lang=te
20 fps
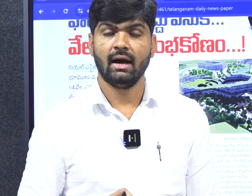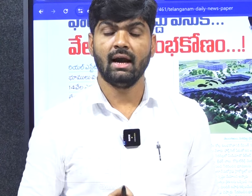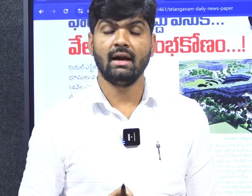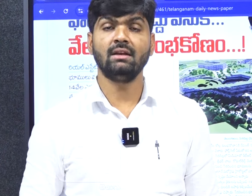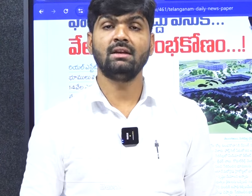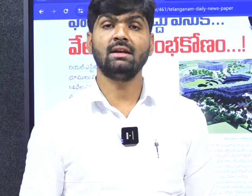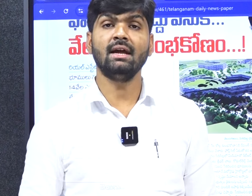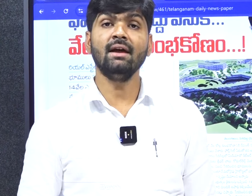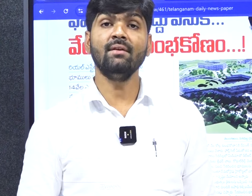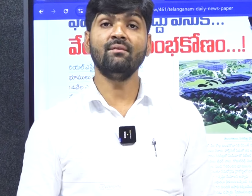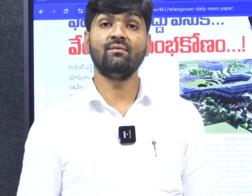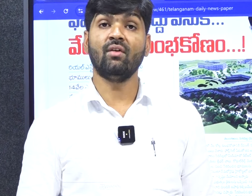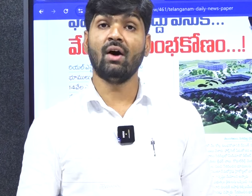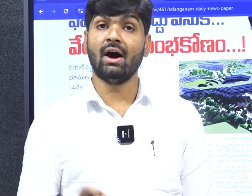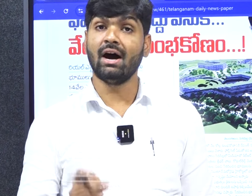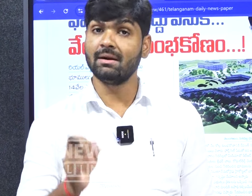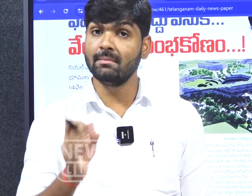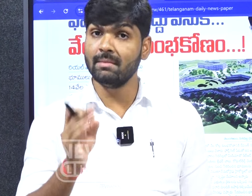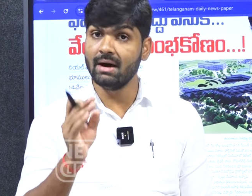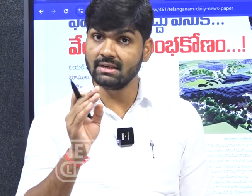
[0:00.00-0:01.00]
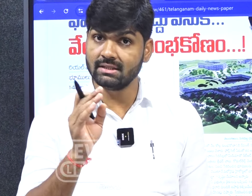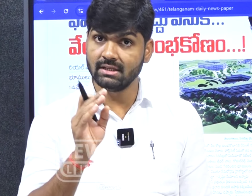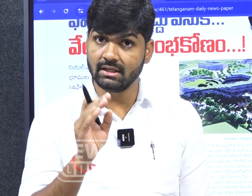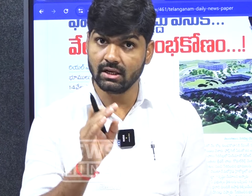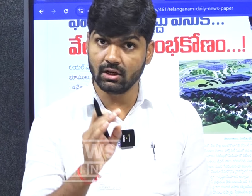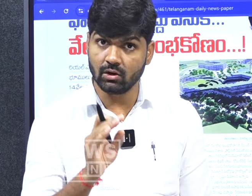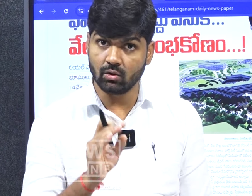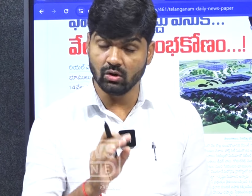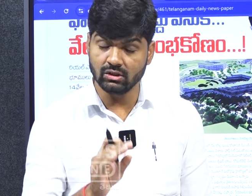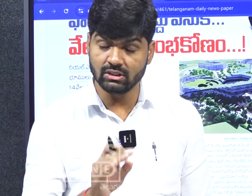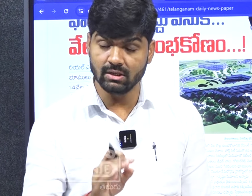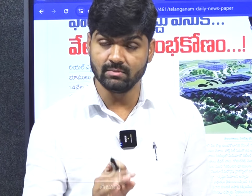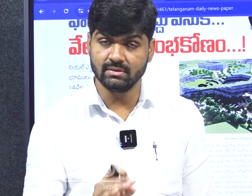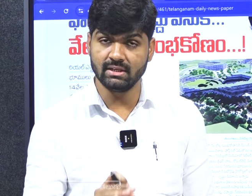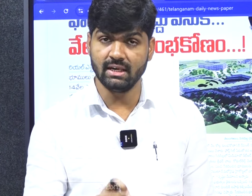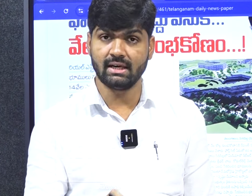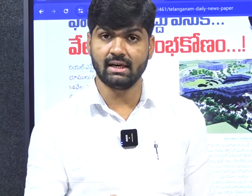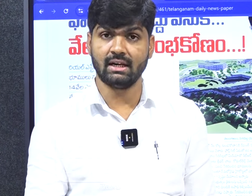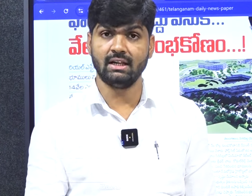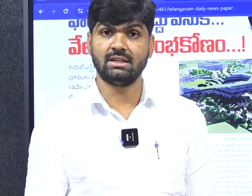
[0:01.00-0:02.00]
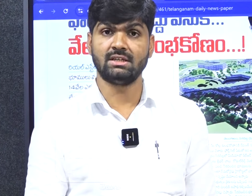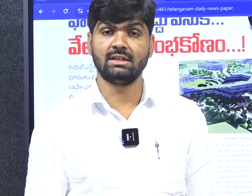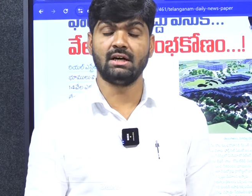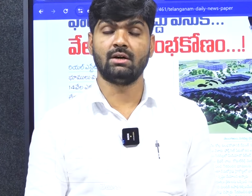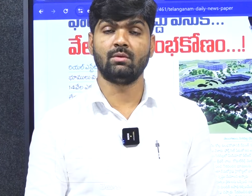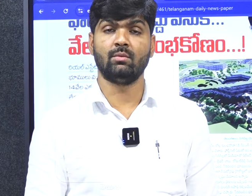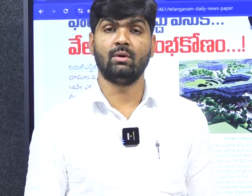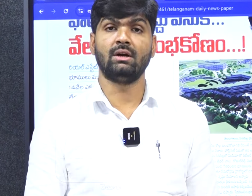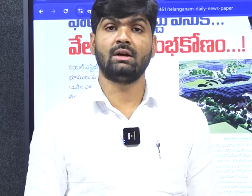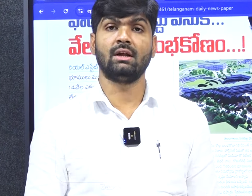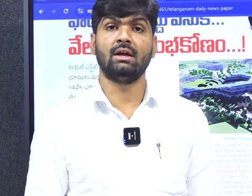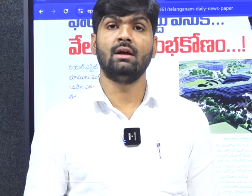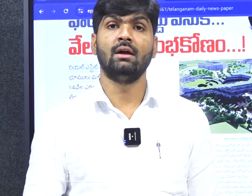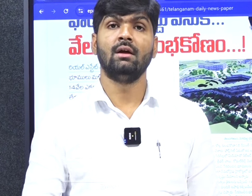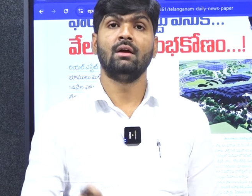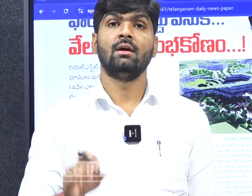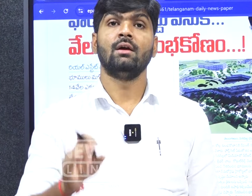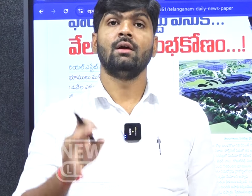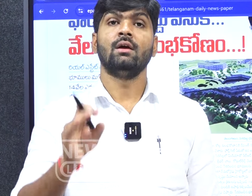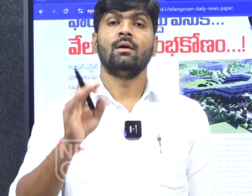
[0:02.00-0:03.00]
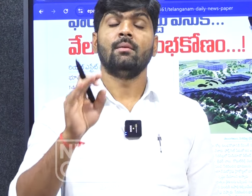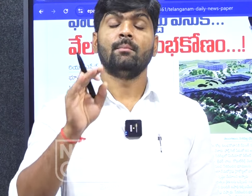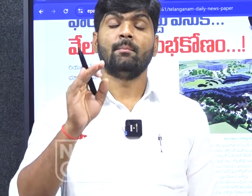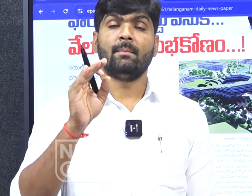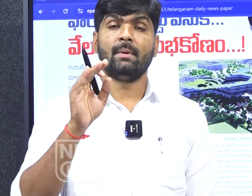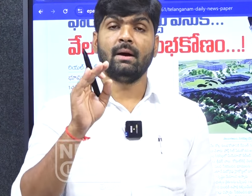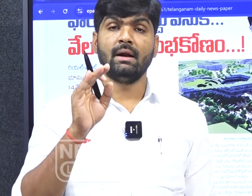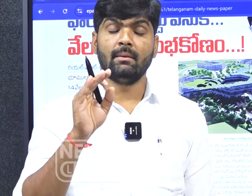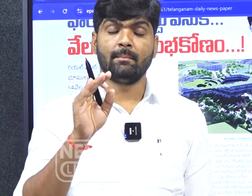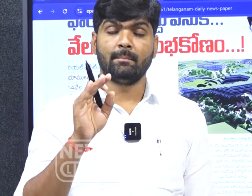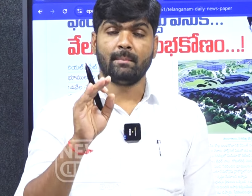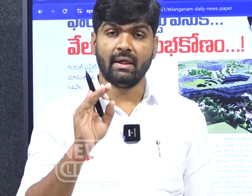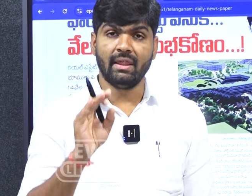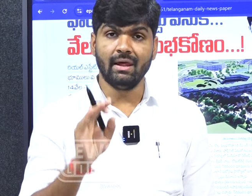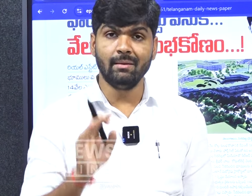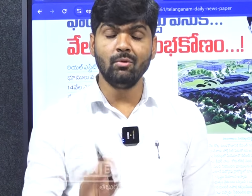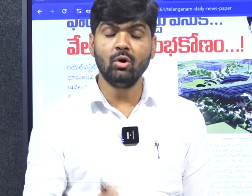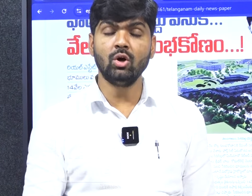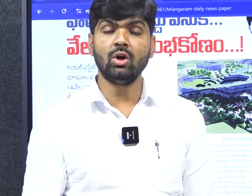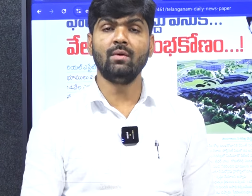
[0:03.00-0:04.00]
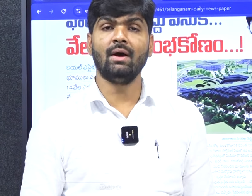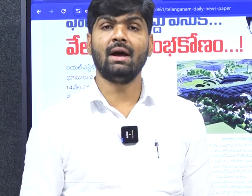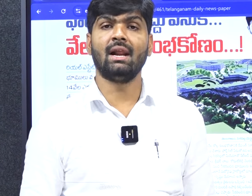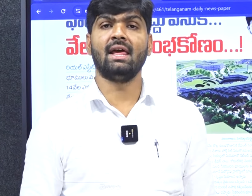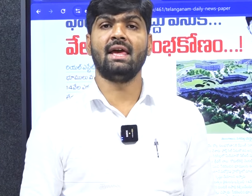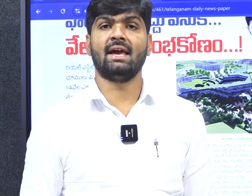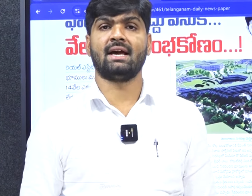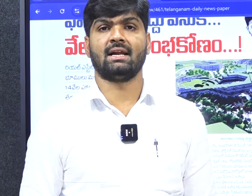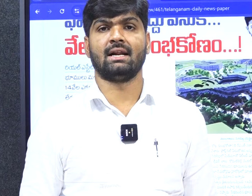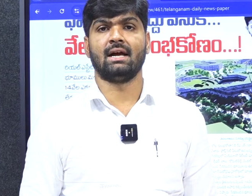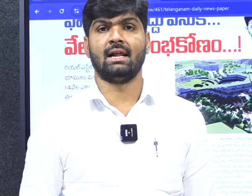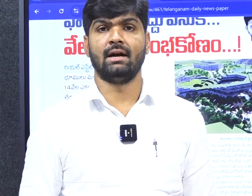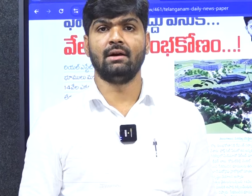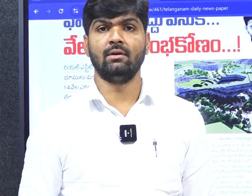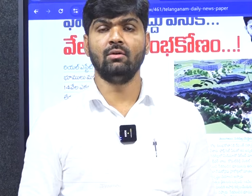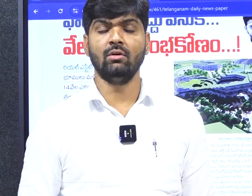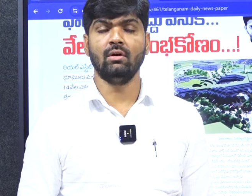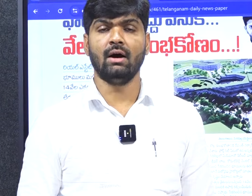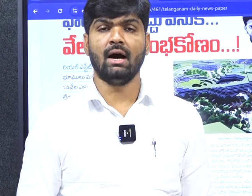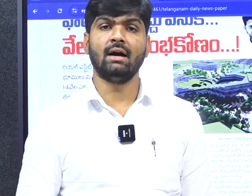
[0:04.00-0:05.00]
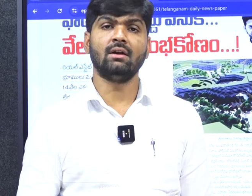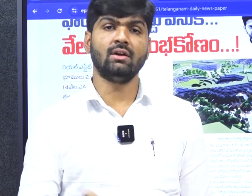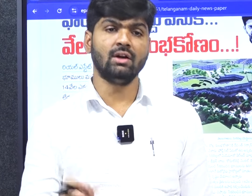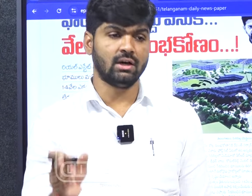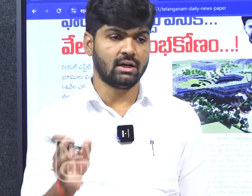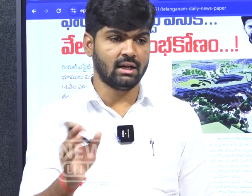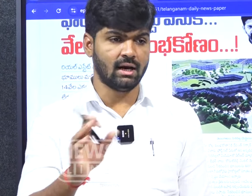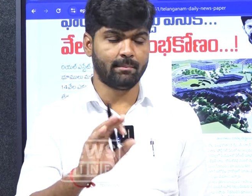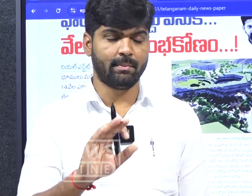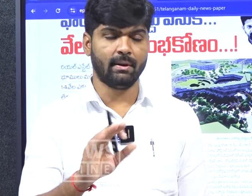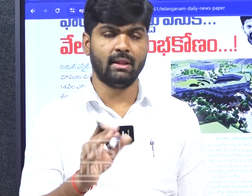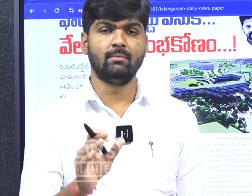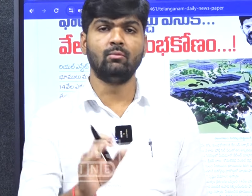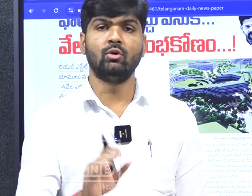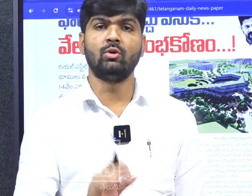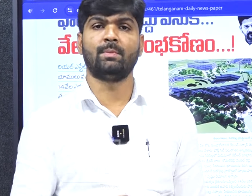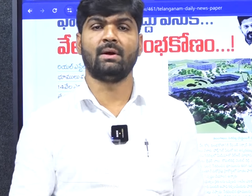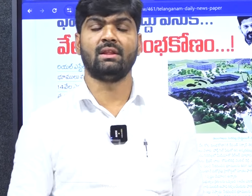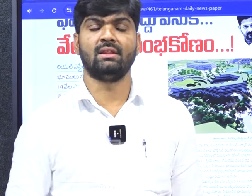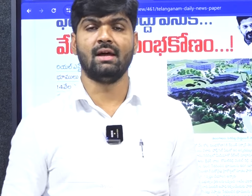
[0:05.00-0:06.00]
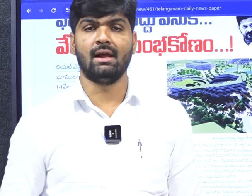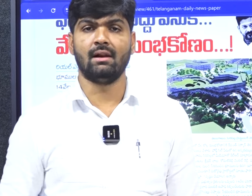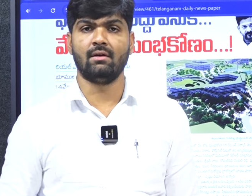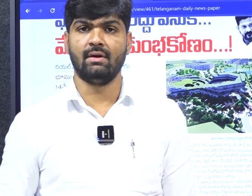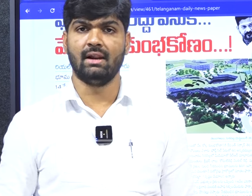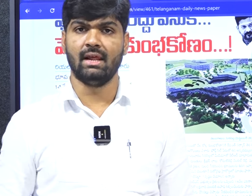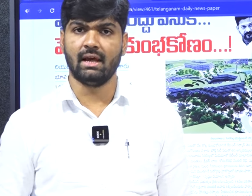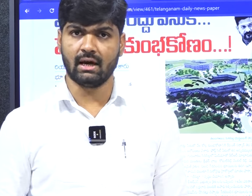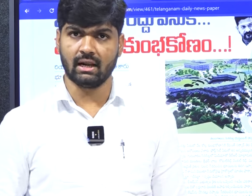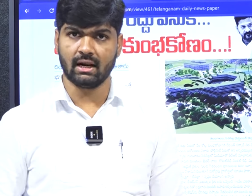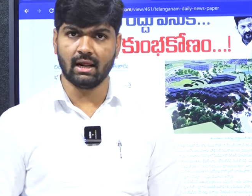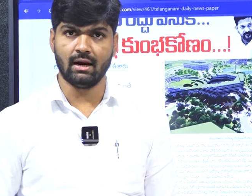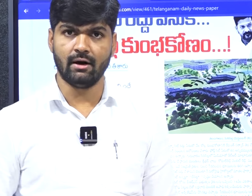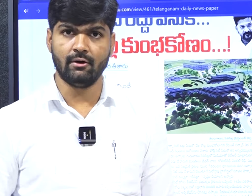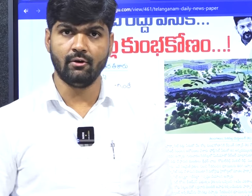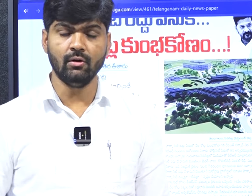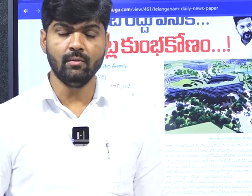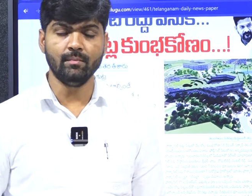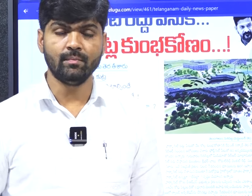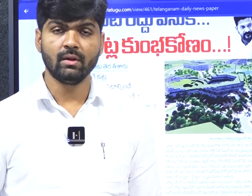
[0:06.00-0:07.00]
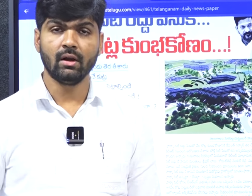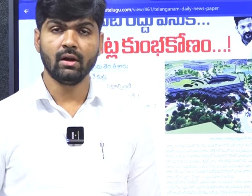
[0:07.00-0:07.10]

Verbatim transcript: అంటే ఫార్మా సిటీ కోసం సేకరించినటువంటి ప పదమూడు వేల ఎకరాలను అటు ఇటుగా పదమూడు పద్నాలుగు వేల ఎకరాలను